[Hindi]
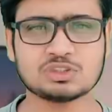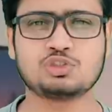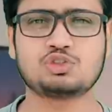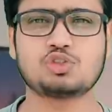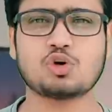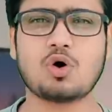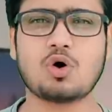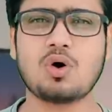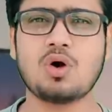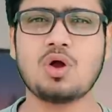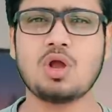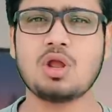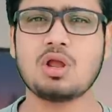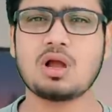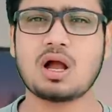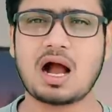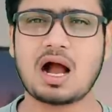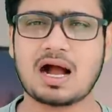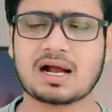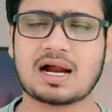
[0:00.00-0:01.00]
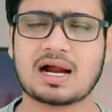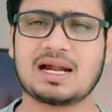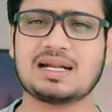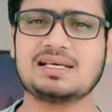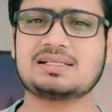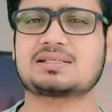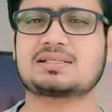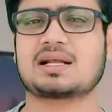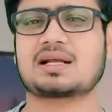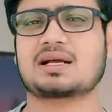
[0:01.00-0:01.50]
जो
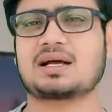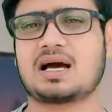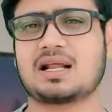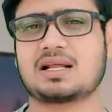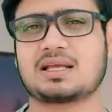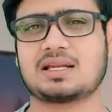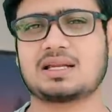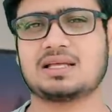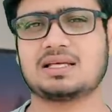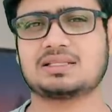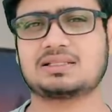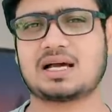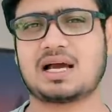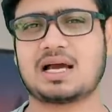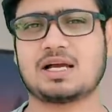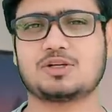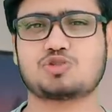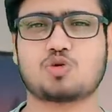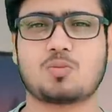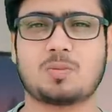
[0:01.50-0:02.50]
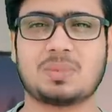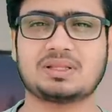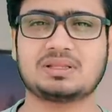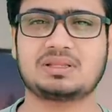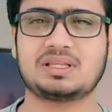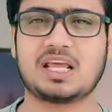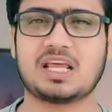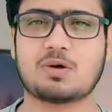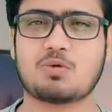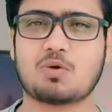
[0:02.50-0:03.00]
अगाड़ी सरकार के नेता हैं जो
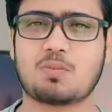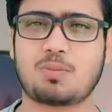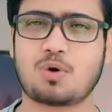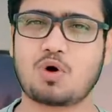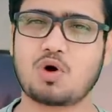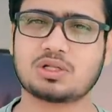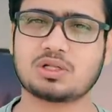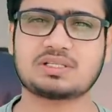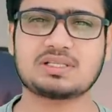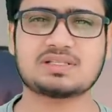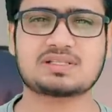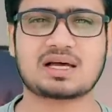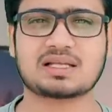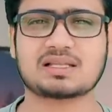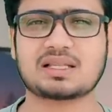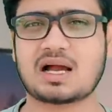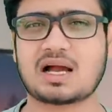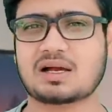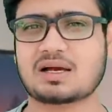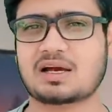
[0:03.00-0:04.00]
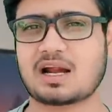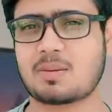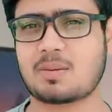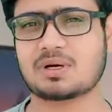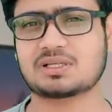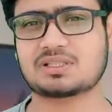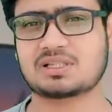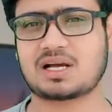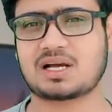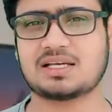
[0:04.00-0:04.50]
मंत्री हैं वो बहुत ही ज़्यादा
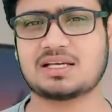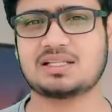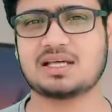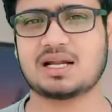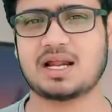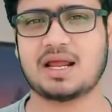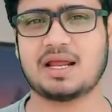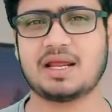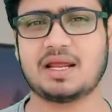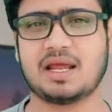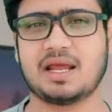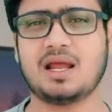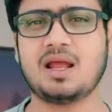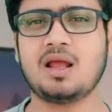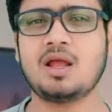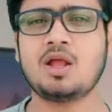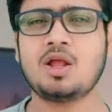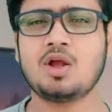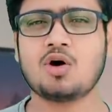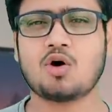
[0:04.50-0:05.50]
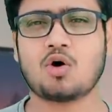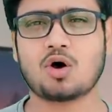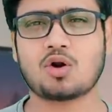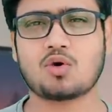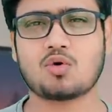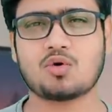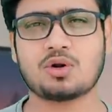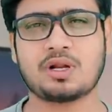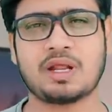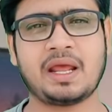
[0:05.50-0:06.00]
आक्रामक दिखाई दे रहे हैं और
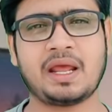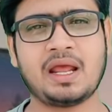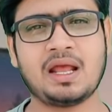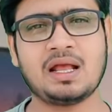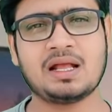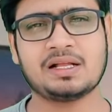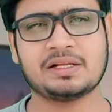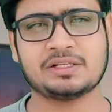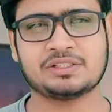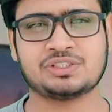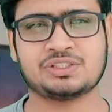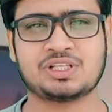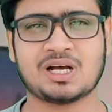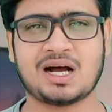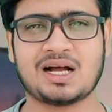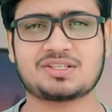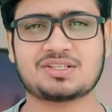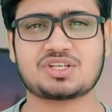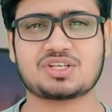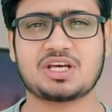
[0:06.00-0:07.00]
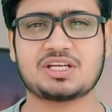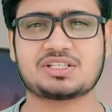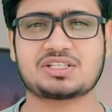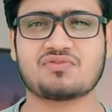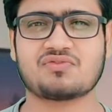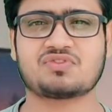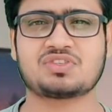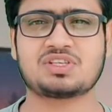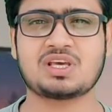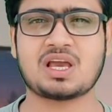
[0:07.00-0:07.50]
उन्हें जांच
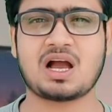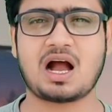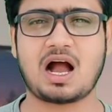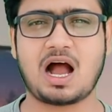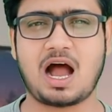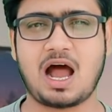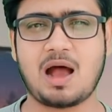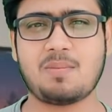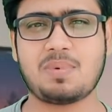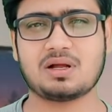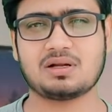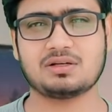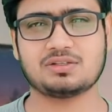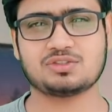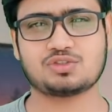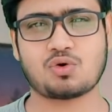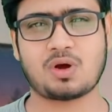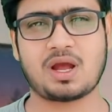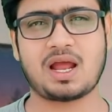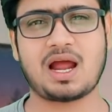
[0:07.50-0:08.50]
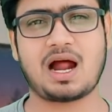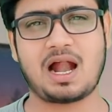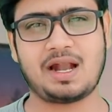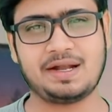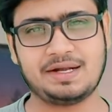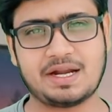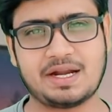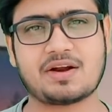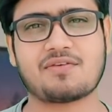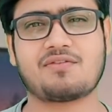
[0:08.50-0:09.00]
एजेंसियां अब जो है
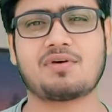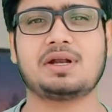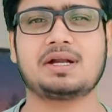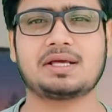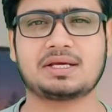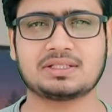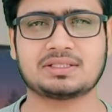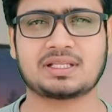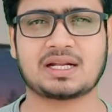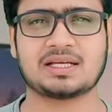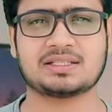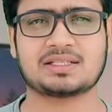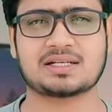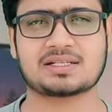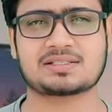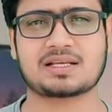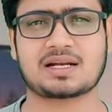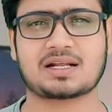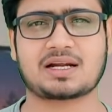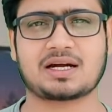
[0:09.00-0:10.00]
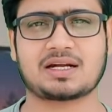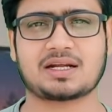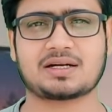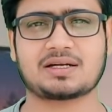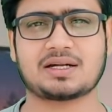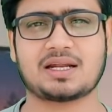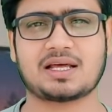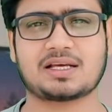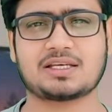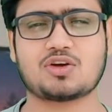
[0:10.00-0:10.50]
अंडरवर्ल्ड की तरह दरअसल
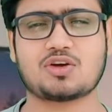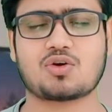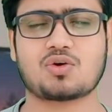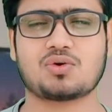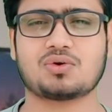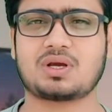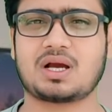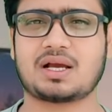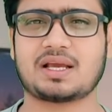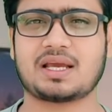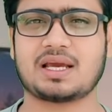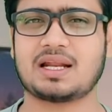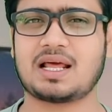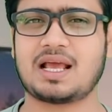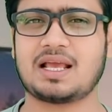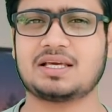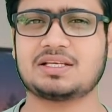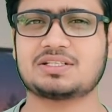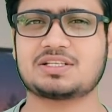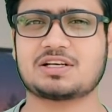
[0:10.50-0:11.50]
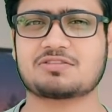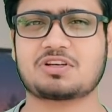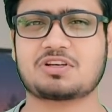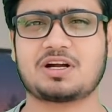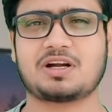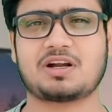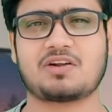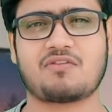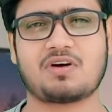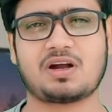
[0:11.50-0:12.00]
खटकने लगी हैं और उनका कहना है कि जैसे
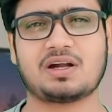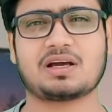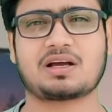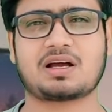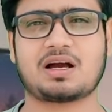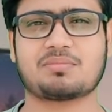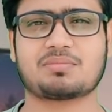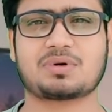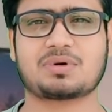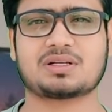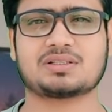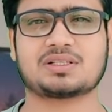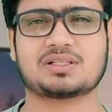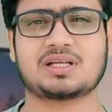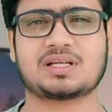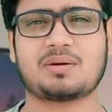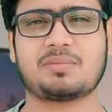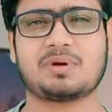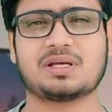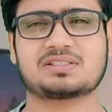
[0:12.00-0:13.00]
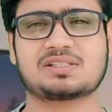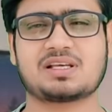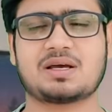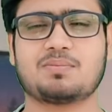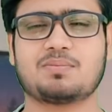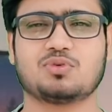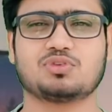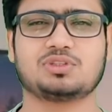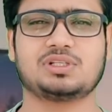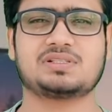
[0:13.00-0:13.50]
अंडरवर्ल्ड काम करता था वैसे
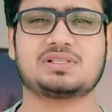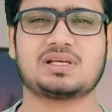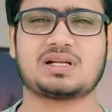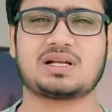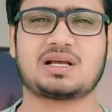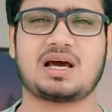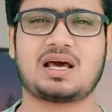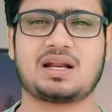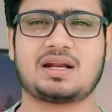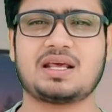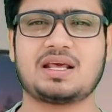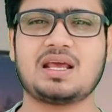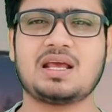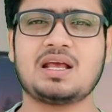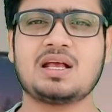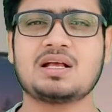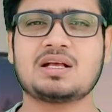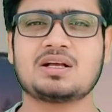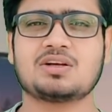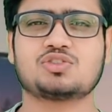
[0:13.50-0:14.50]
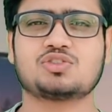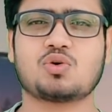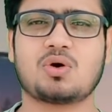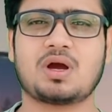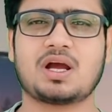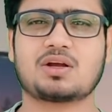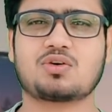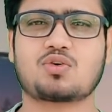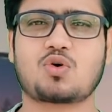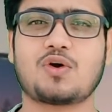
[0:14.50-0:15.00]
अब मोदी सरकार ने जो
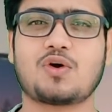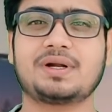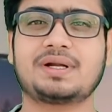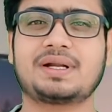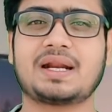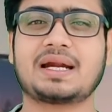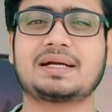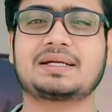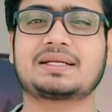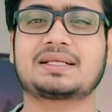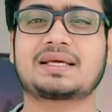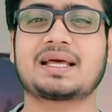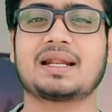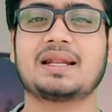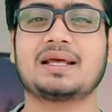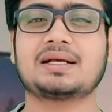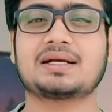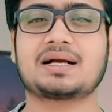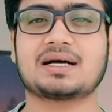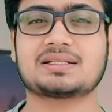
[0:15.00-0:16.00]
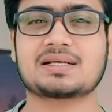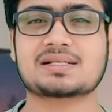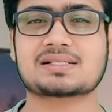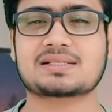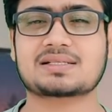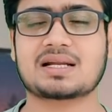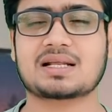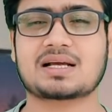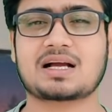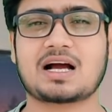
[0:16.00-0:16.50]
है कॉन्ट्रैक्ट किलिंग का
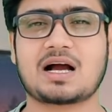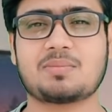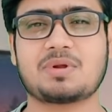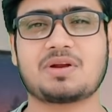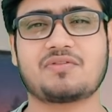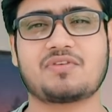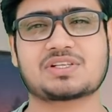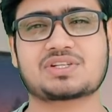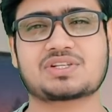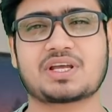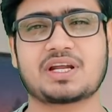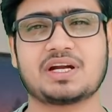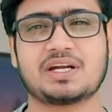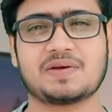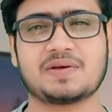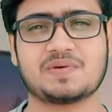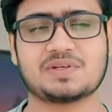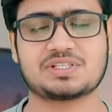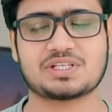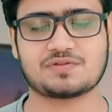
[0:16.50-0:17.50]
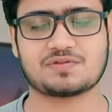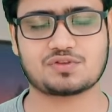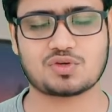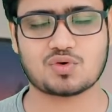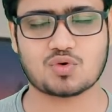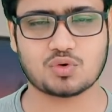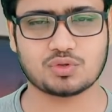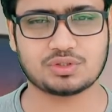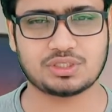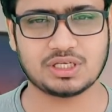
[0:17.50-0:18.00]
दरअसल काम इन्वेस्टिगेटिव
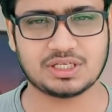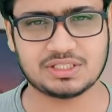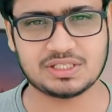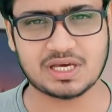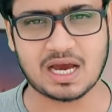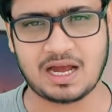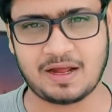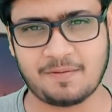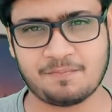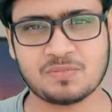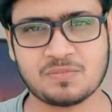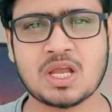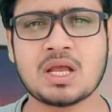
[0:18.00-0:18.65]
एजेंसियों को दे दिया है